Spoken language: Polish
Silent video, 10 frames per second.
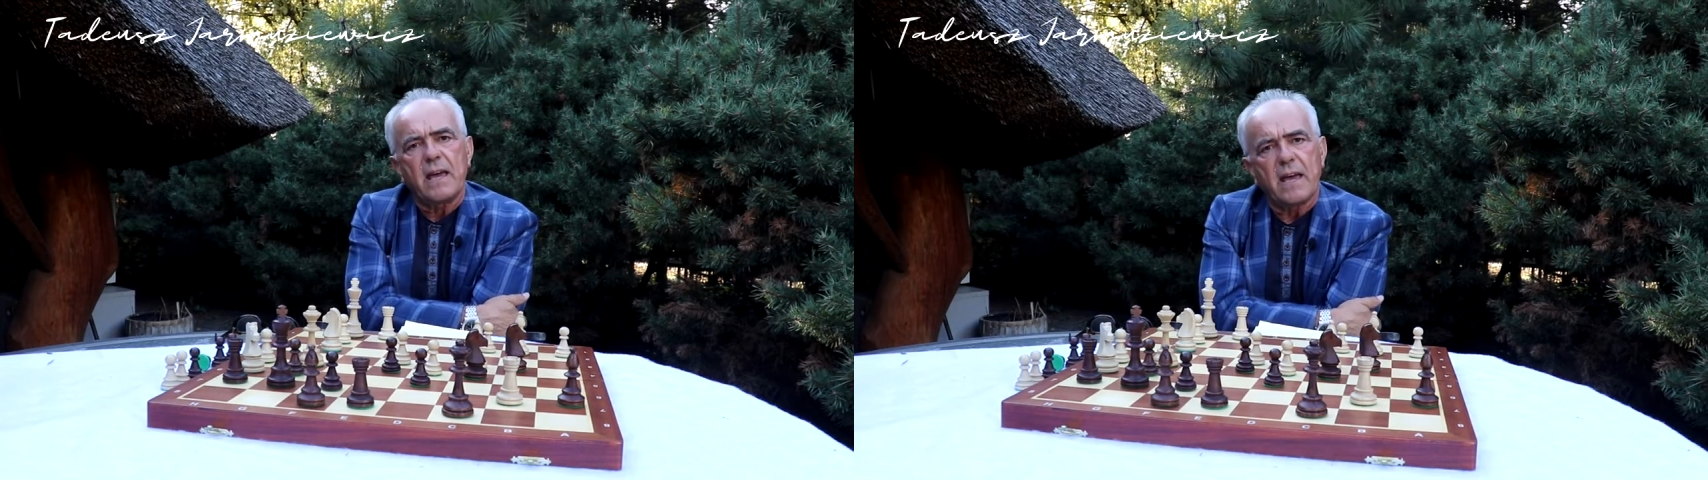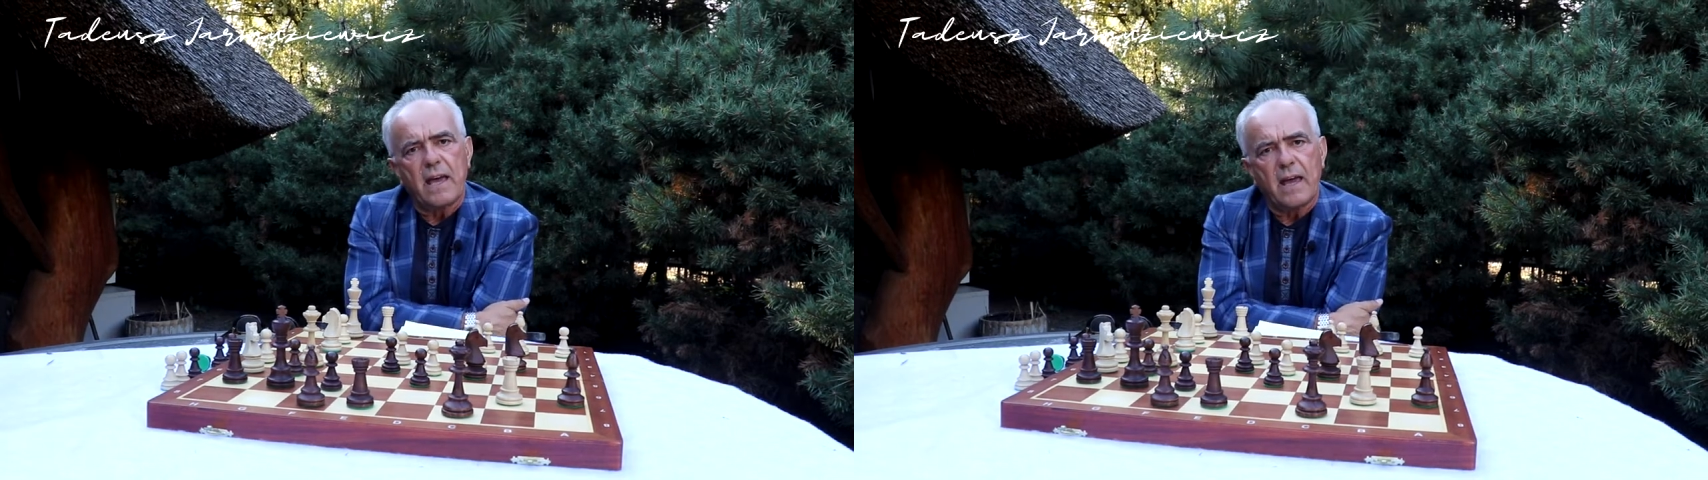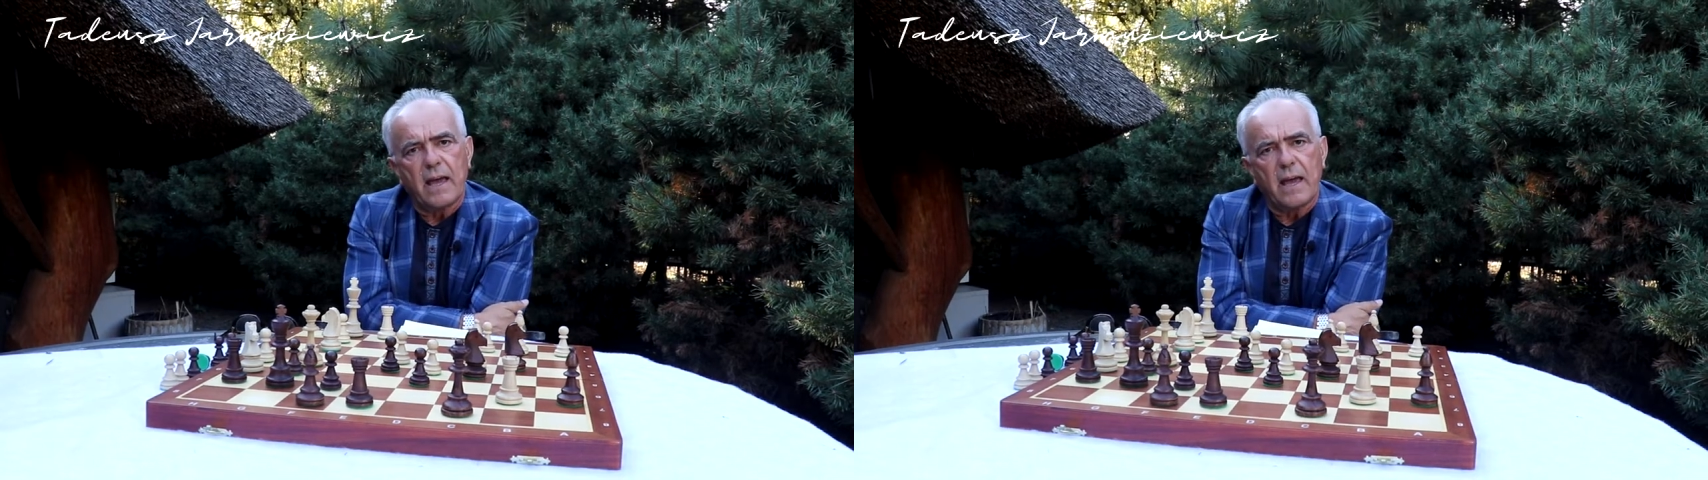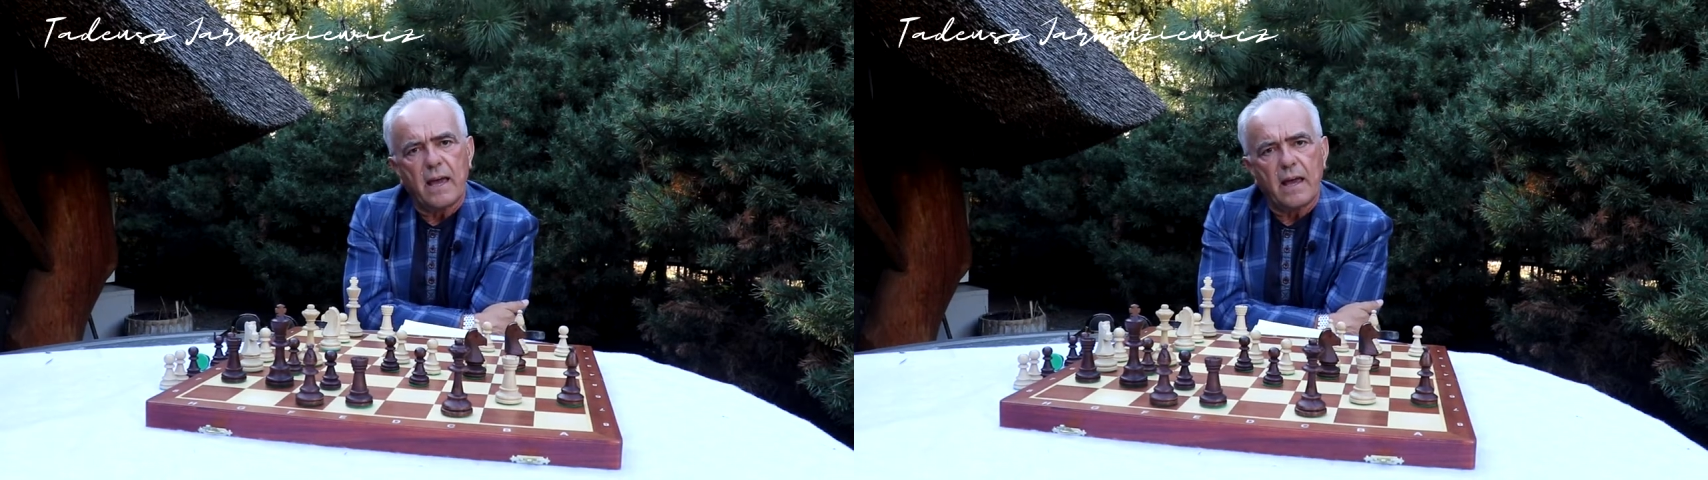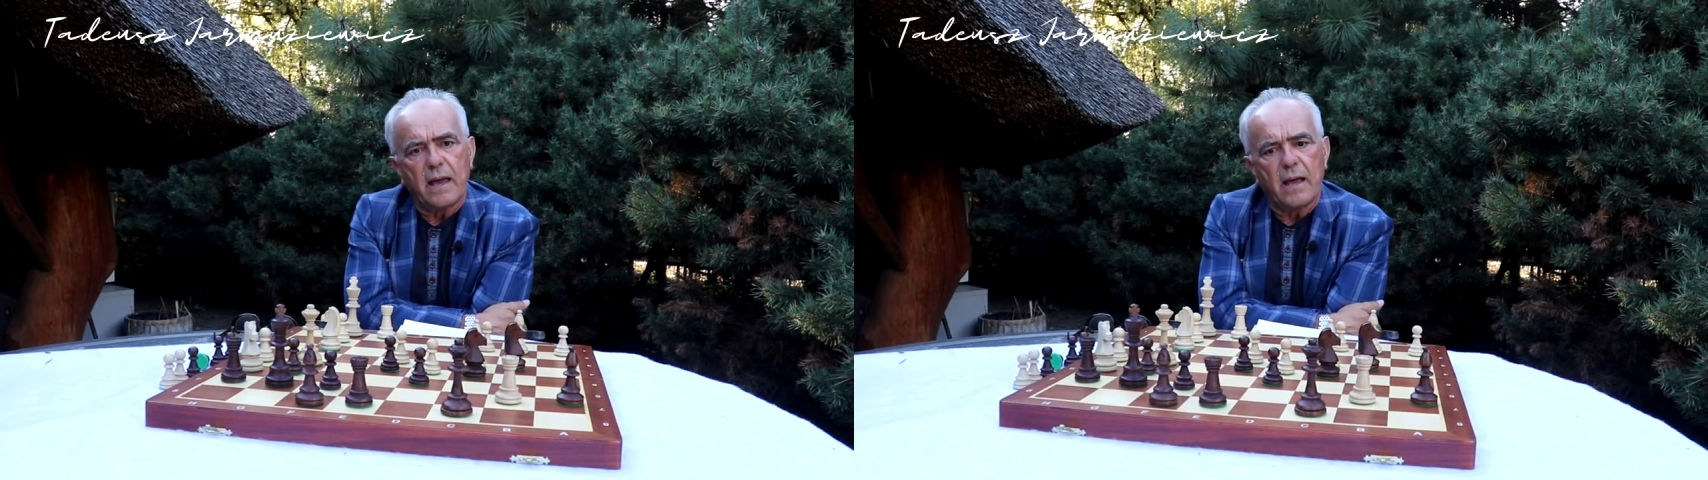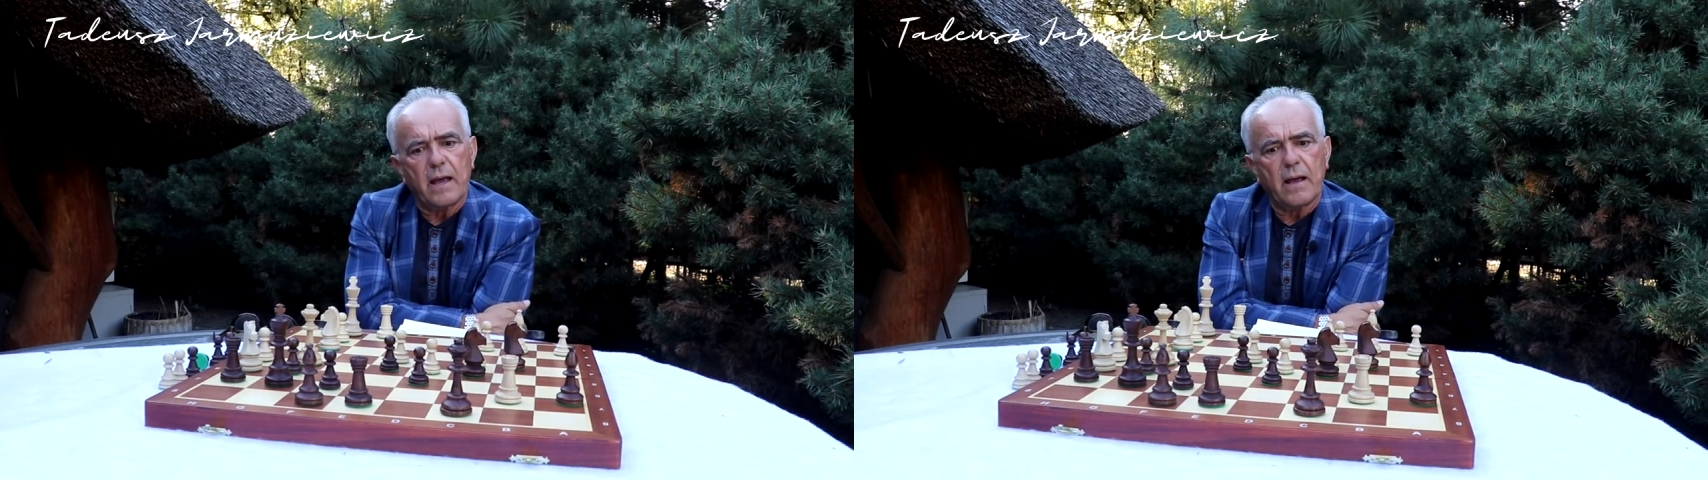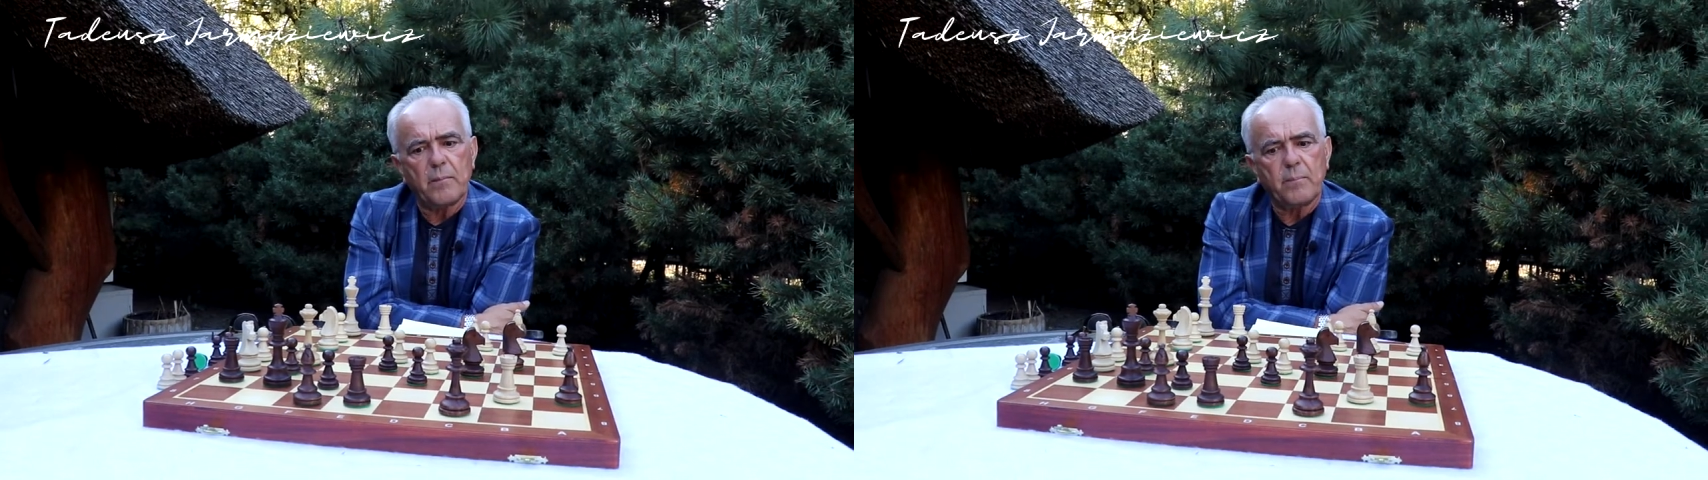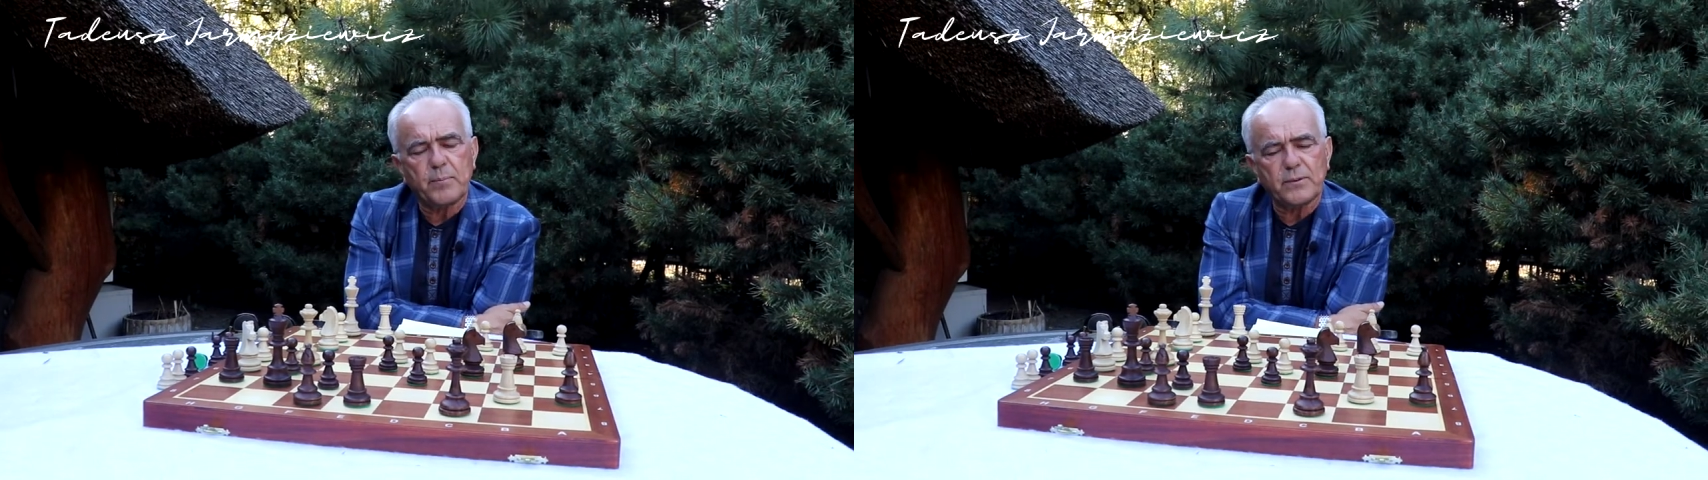E,
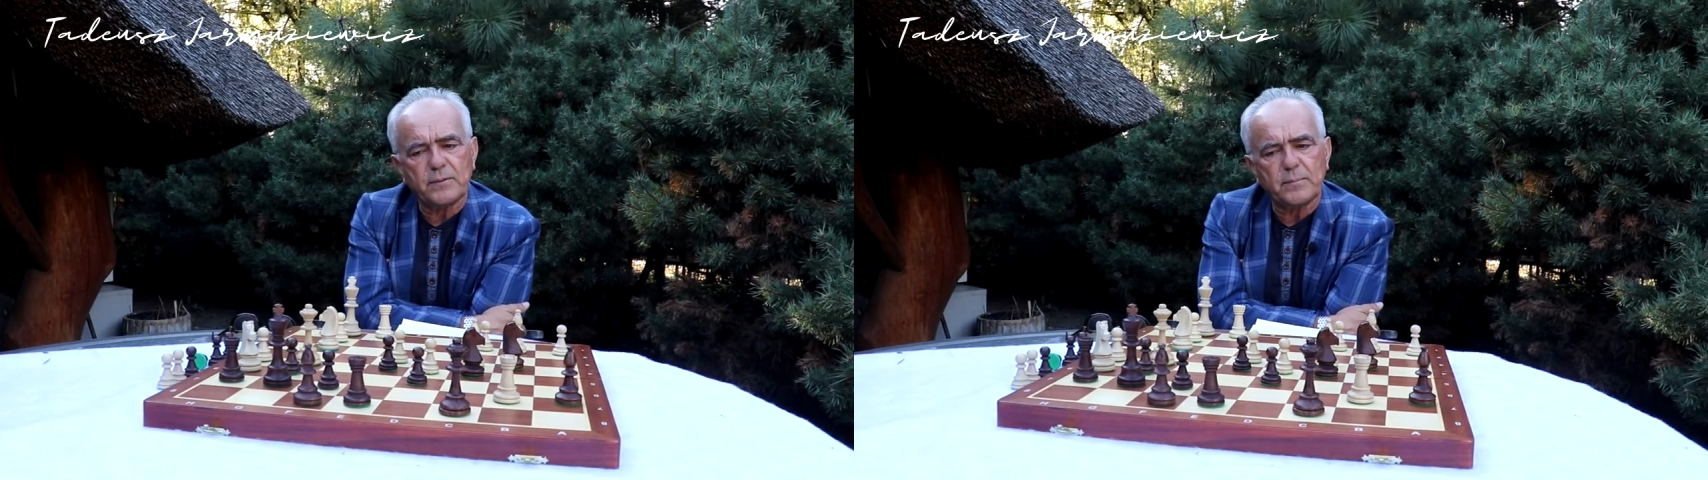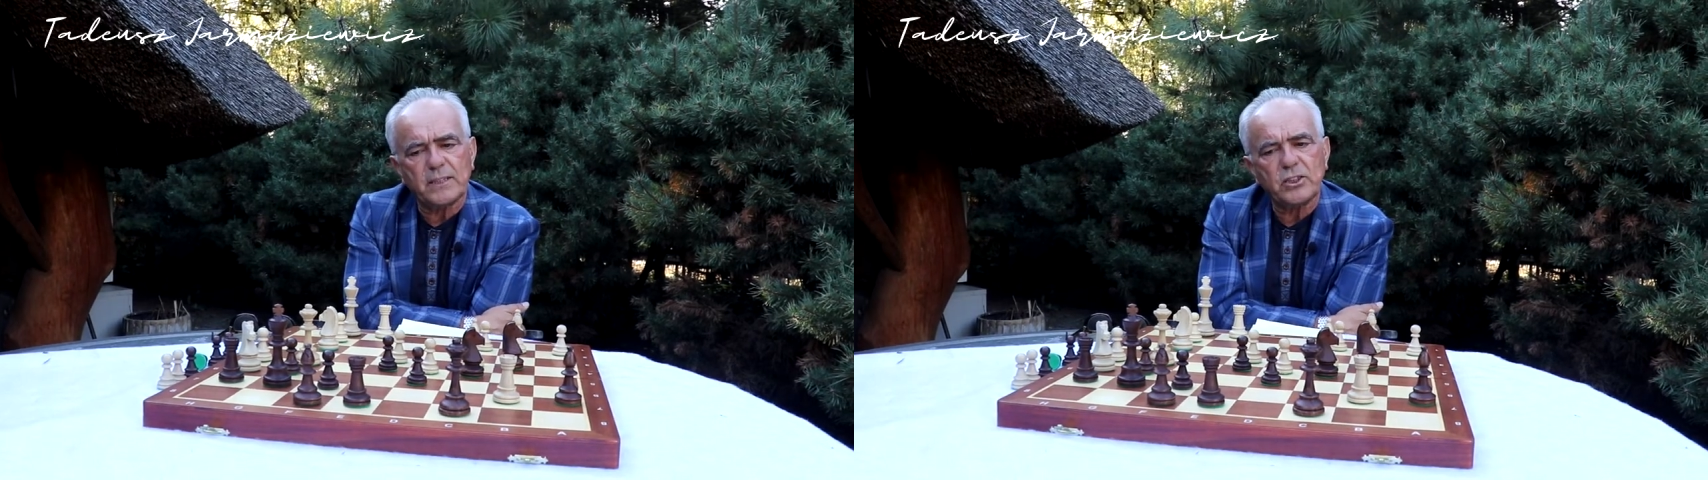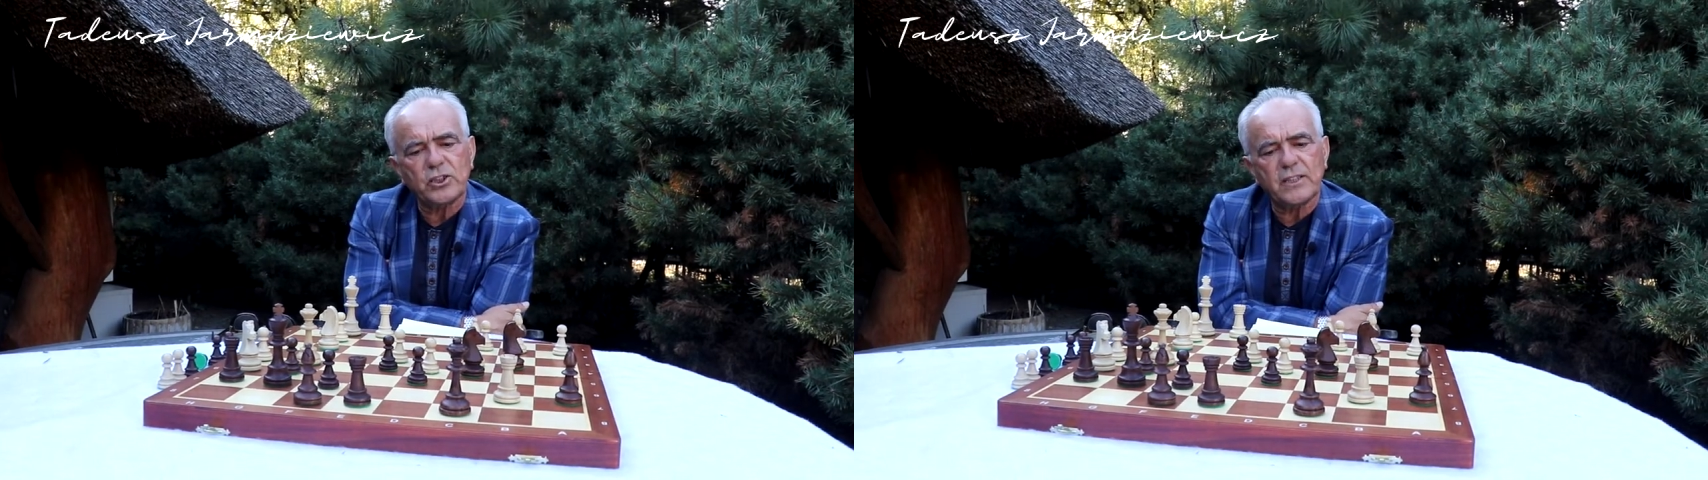proszę sobie wyobrazić,